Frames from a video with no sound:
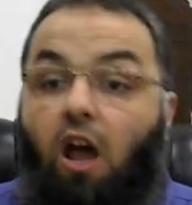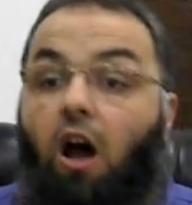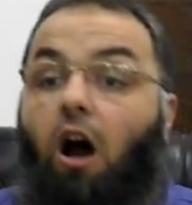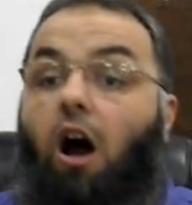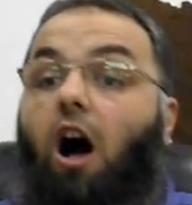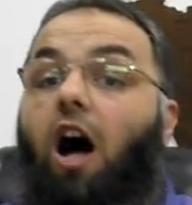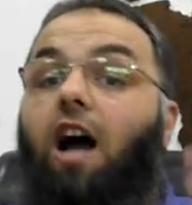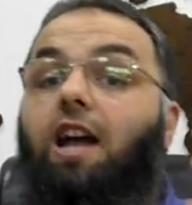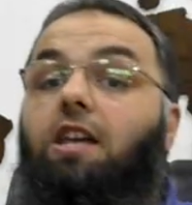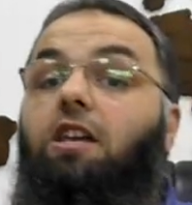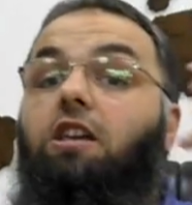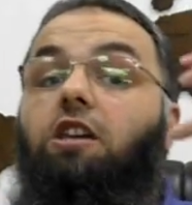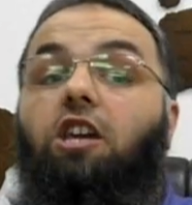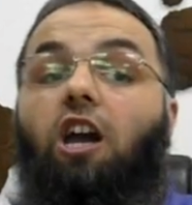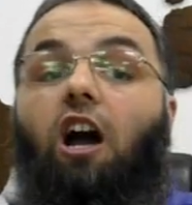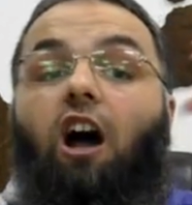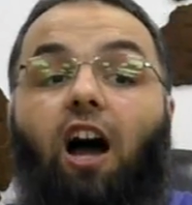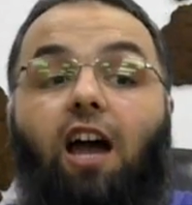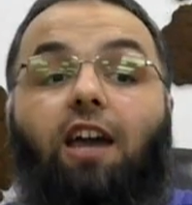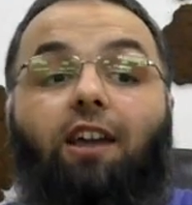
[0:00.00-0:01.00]
Hangi
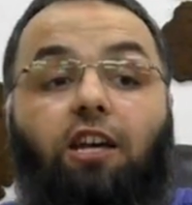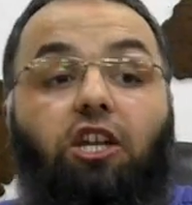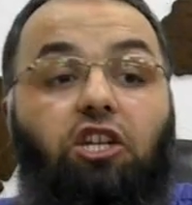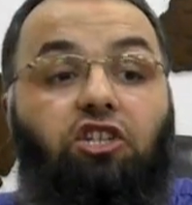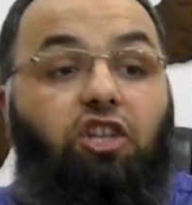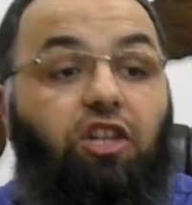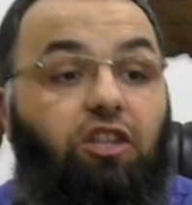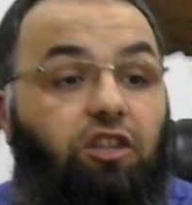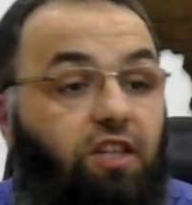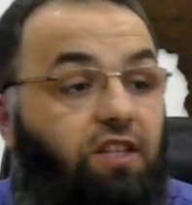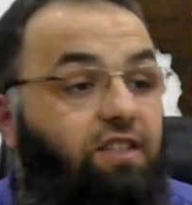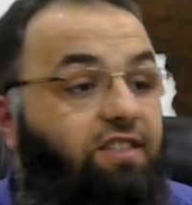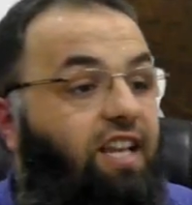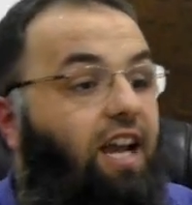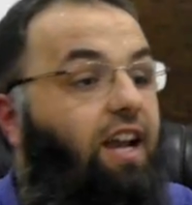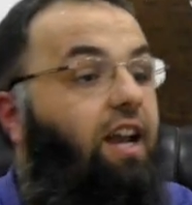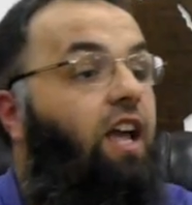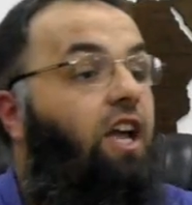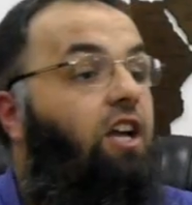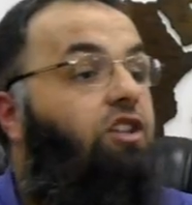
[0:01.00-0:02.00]
hayrı işittin
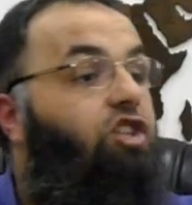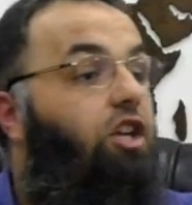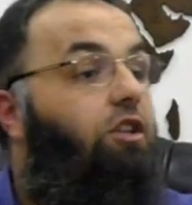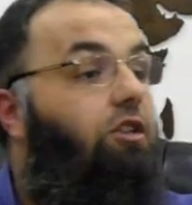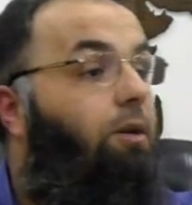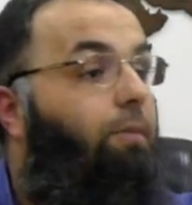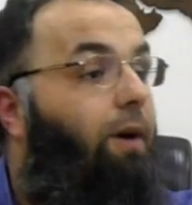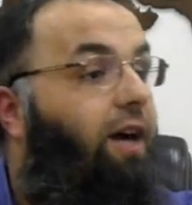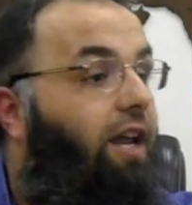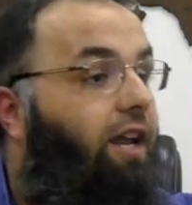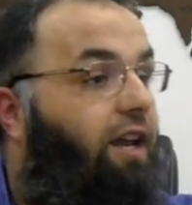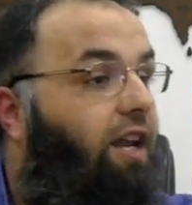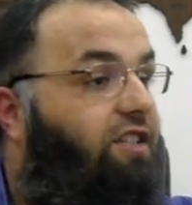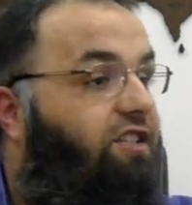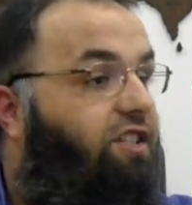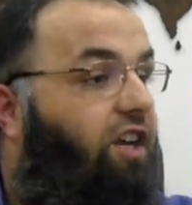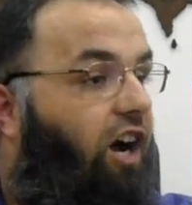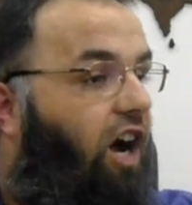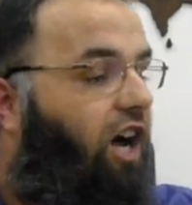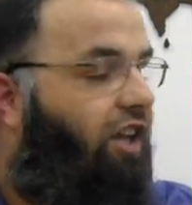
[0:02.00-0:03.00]
sen? Şimdi bana
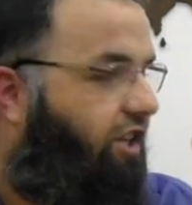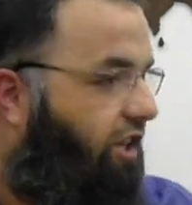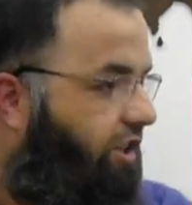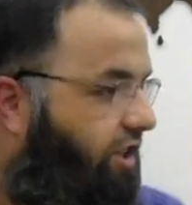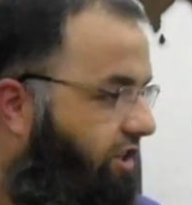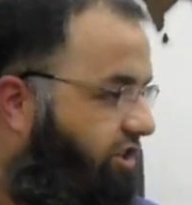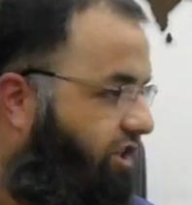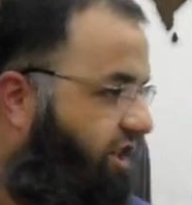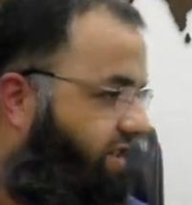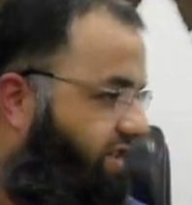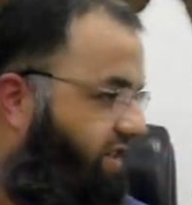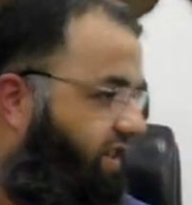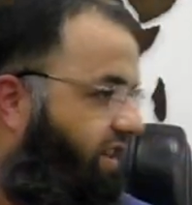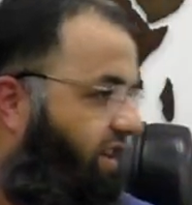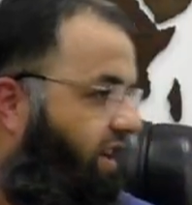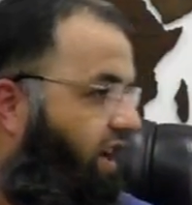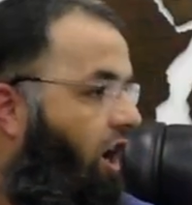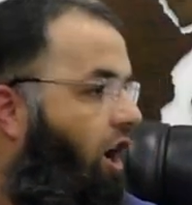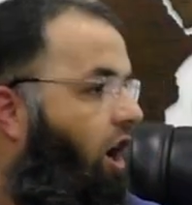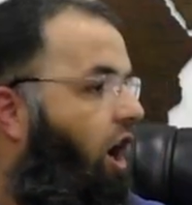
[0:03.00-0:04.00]
nasihat edeceksin.